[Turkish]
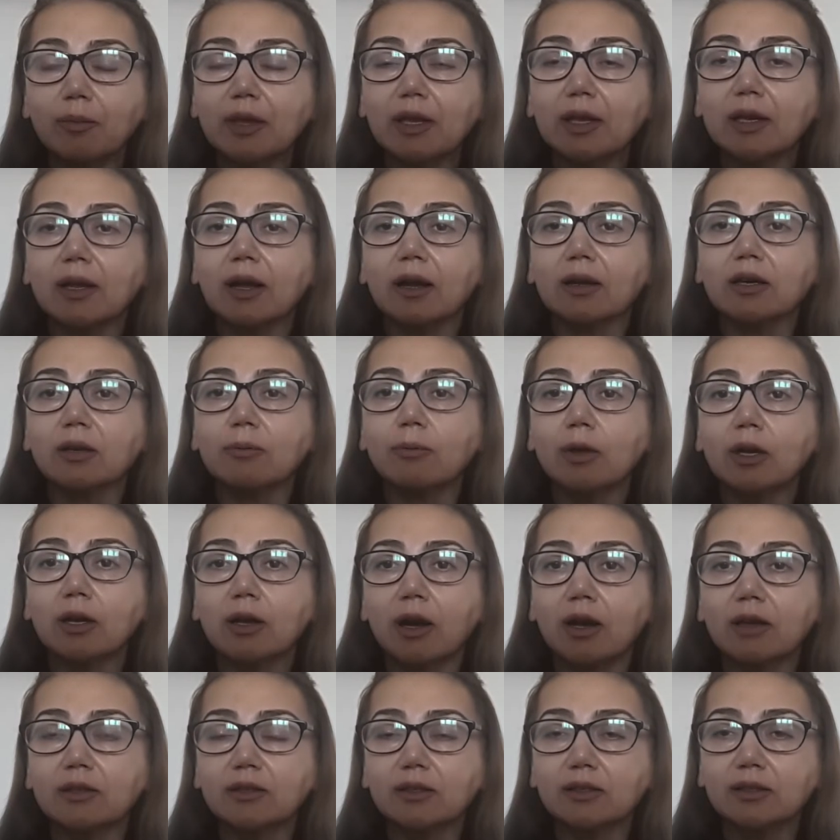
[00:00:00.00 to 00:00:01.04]
bir ilerleme
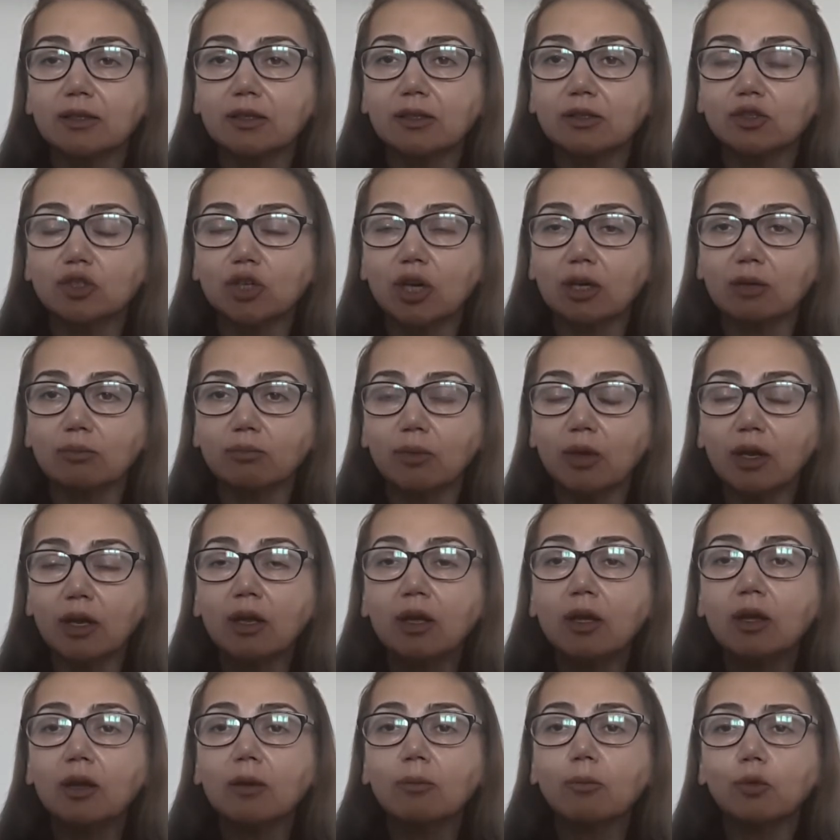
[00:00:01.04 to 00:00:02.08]
kaydedilecek mi?
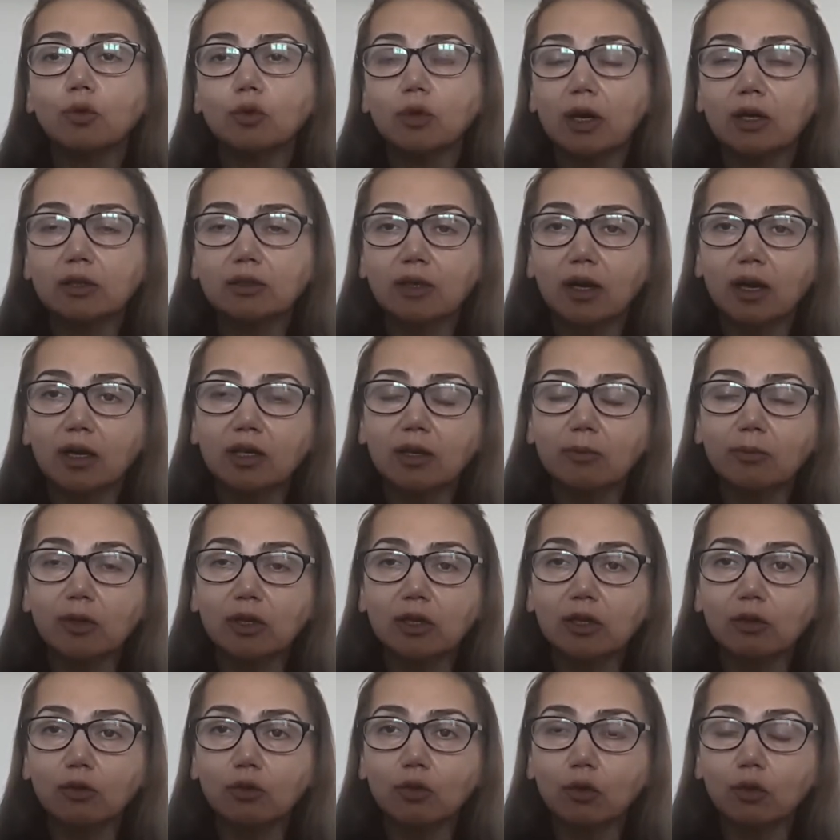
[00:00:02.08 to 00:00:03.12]
Bunlar takip
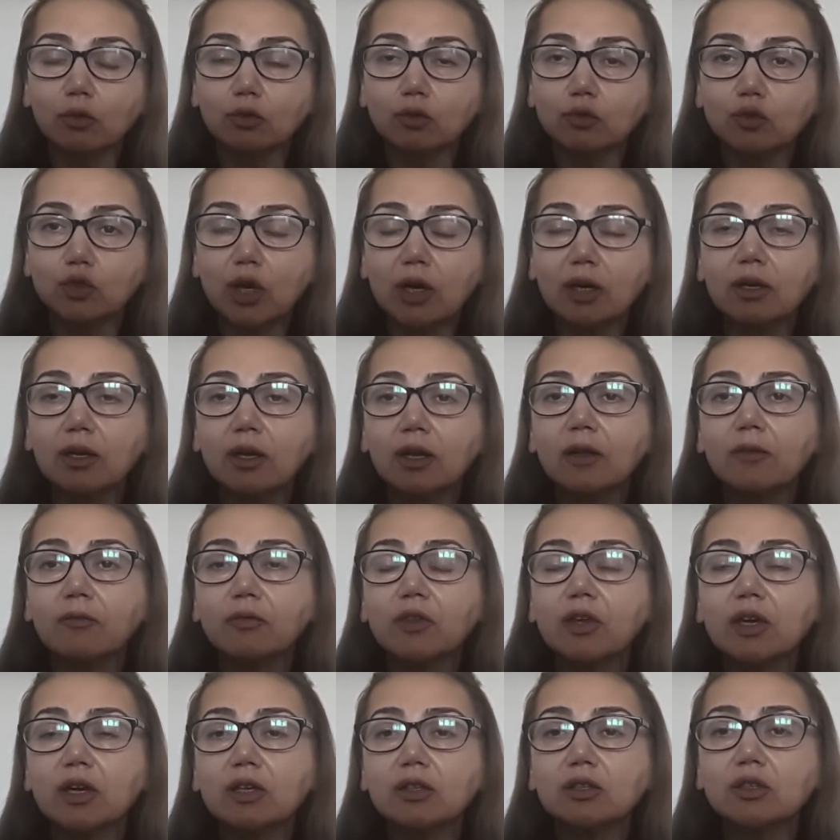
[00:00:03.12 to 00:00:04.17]
ediliyor olacak.
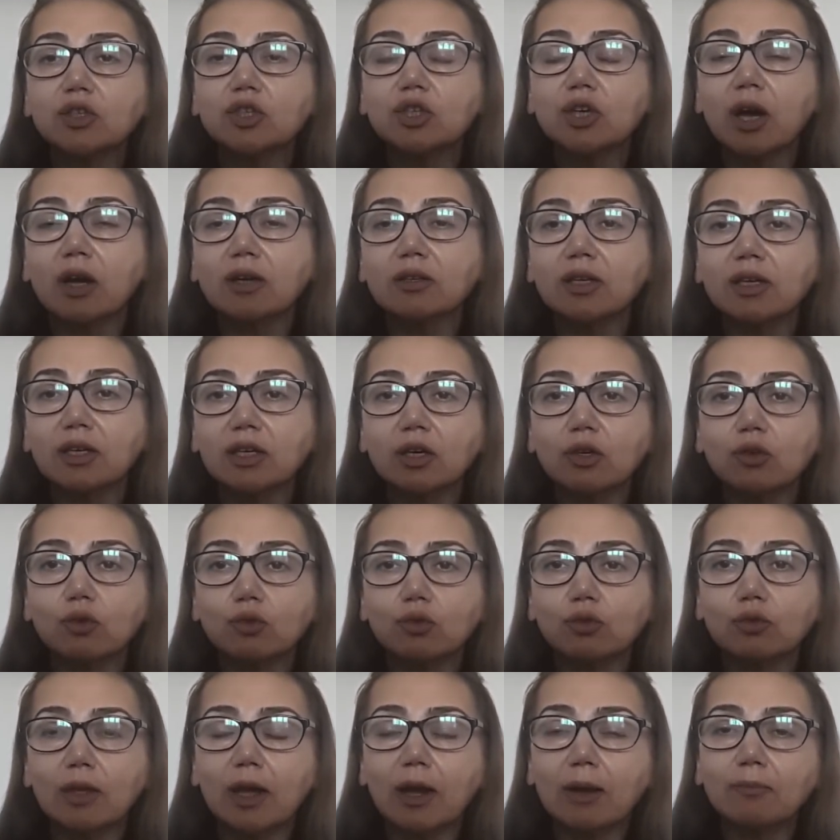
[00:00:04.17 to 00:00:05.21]
Ee, dışarıdaki
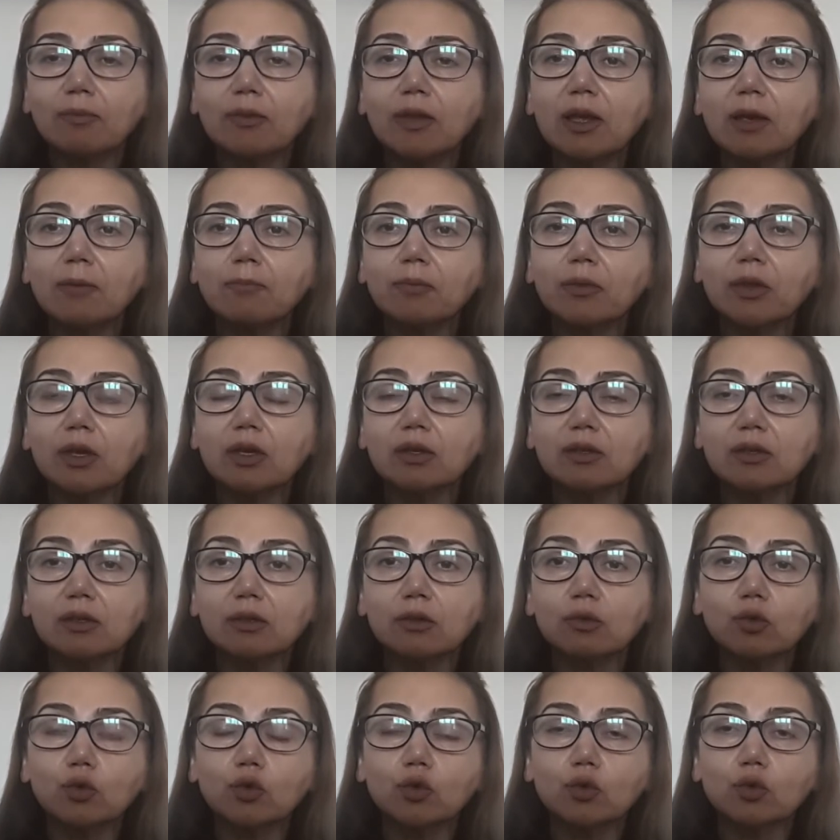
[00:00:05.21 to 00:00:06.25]
gündemde e,
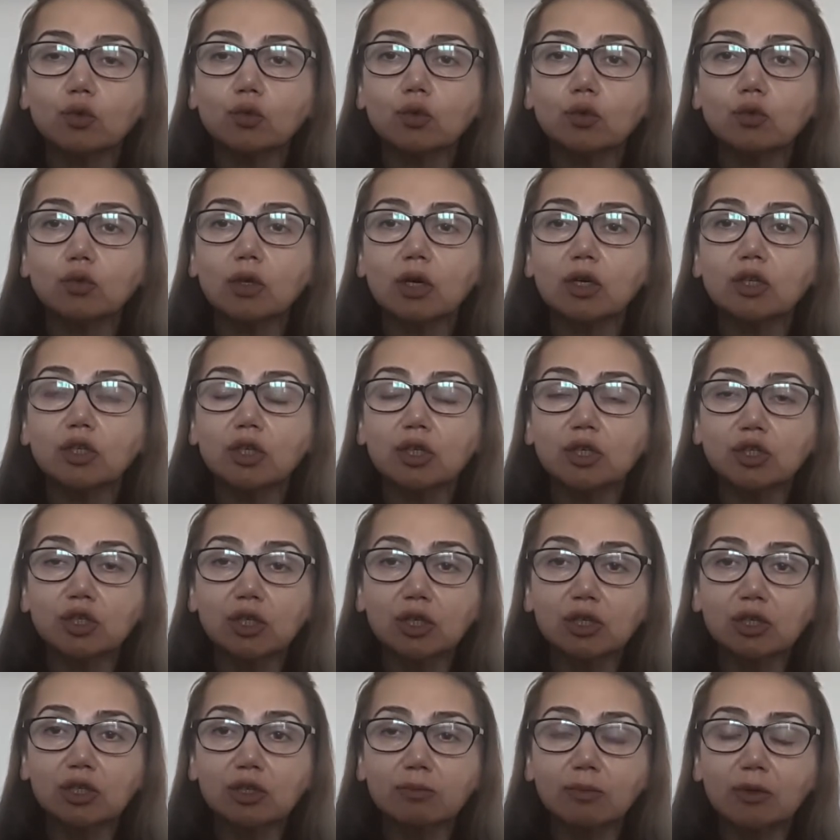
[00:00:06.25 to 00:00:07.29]
kuşkusuz aşı
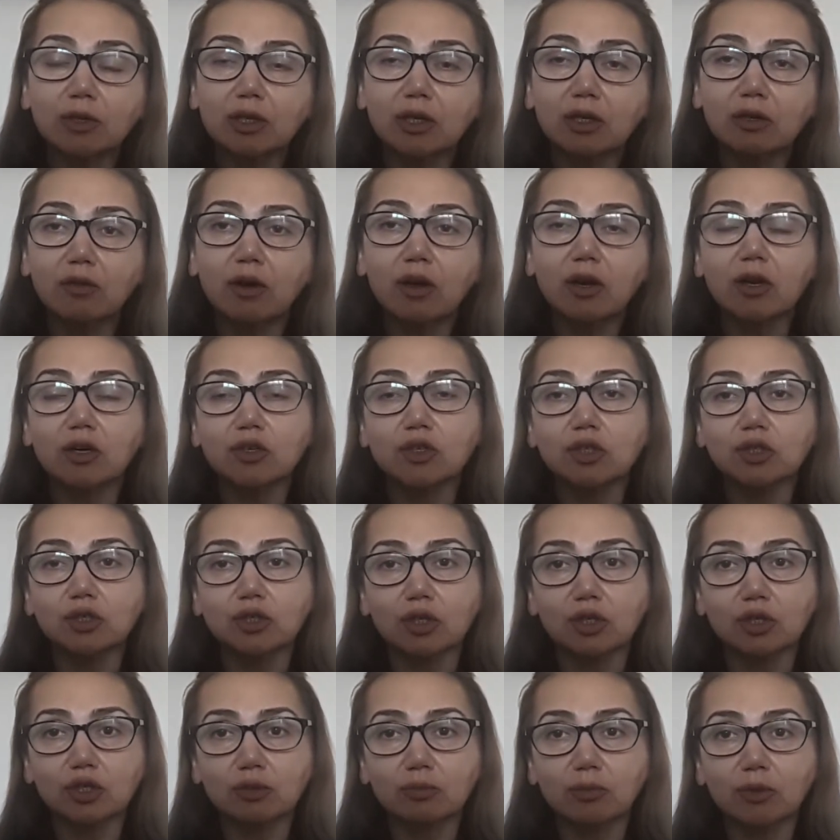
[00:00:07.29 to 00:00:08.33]
çalışmaları var. Aşı
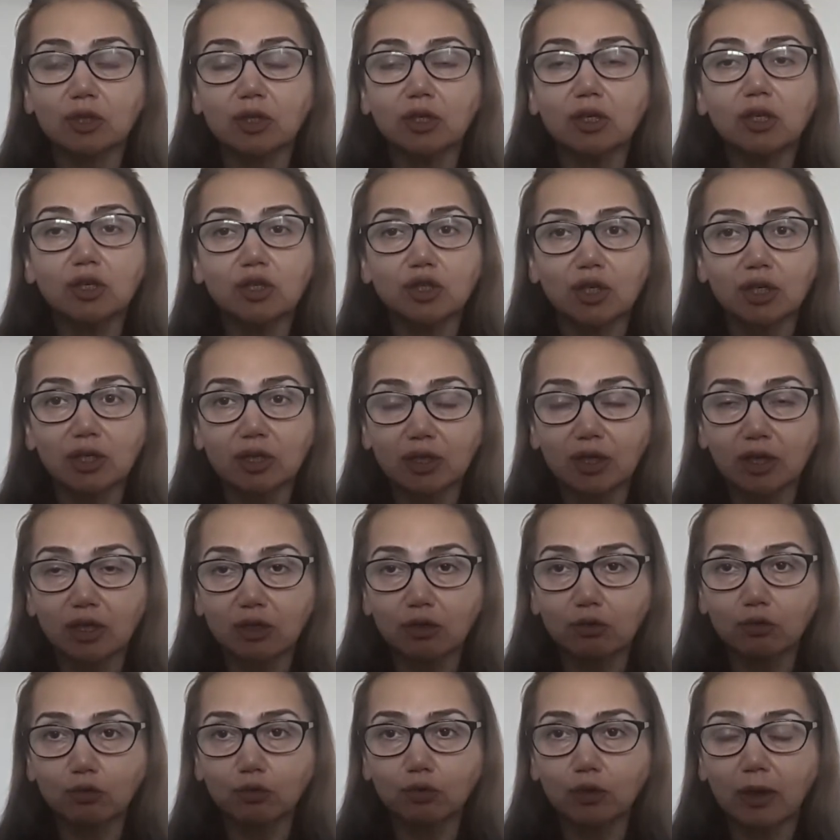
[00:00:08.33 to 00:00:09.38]
çalışmaları
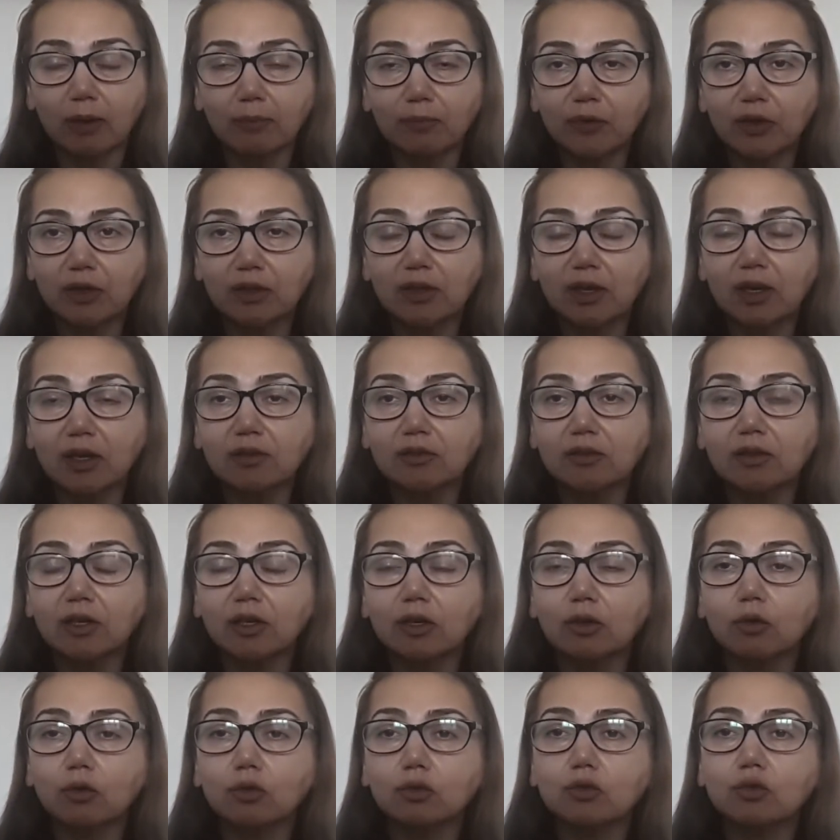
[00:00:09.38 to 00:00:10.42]
içerideki gündemde de
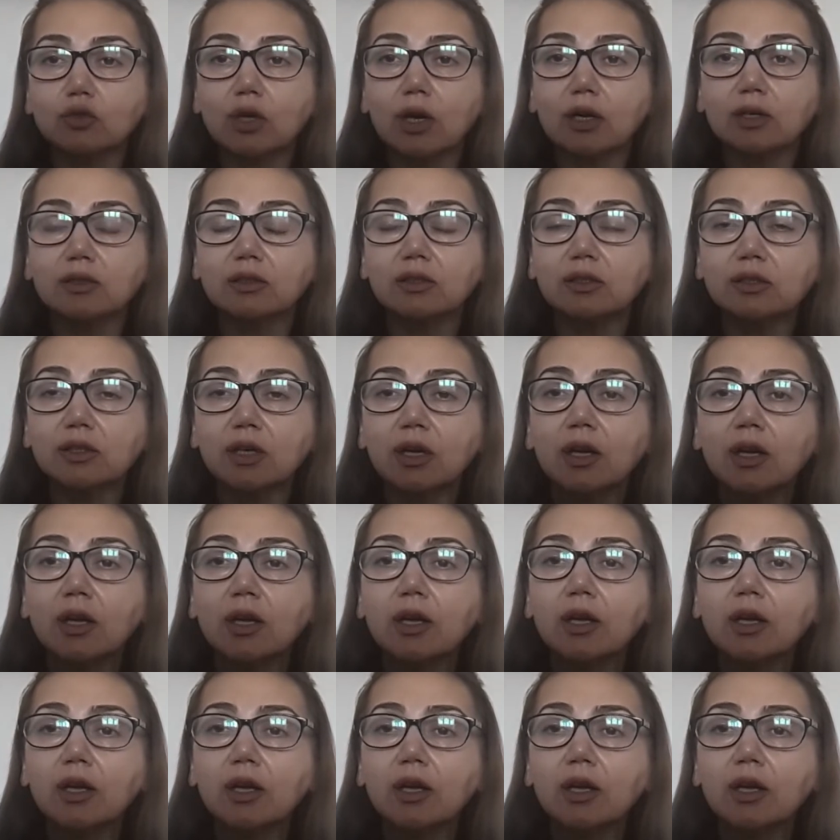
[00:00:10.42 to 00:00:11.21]
etkili olacaktır.